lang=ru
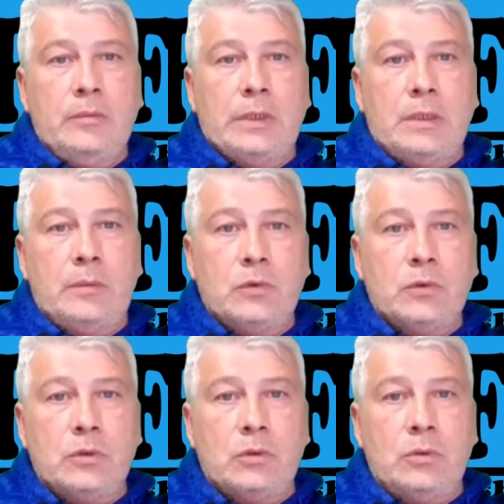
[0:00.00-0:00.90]
Потому
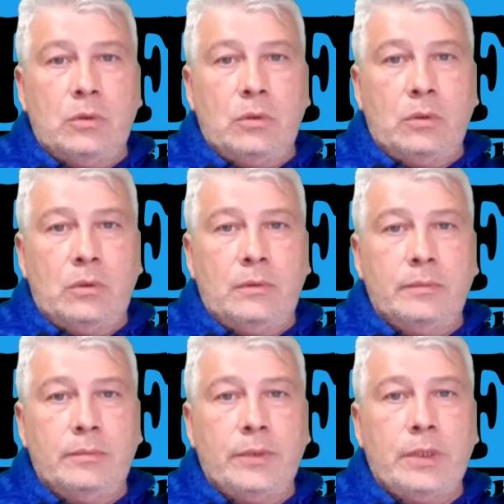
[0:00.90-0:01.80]
что...
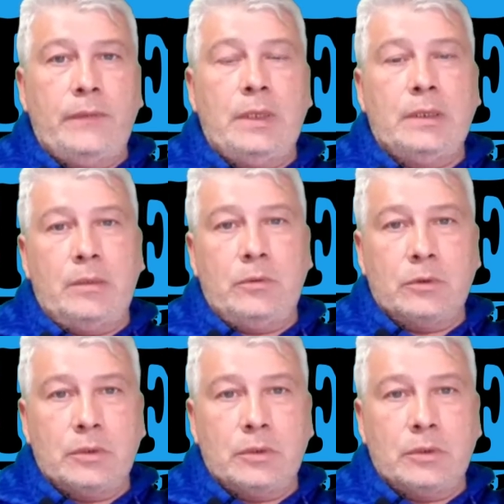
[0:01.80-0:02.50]
Привет, Глебуш.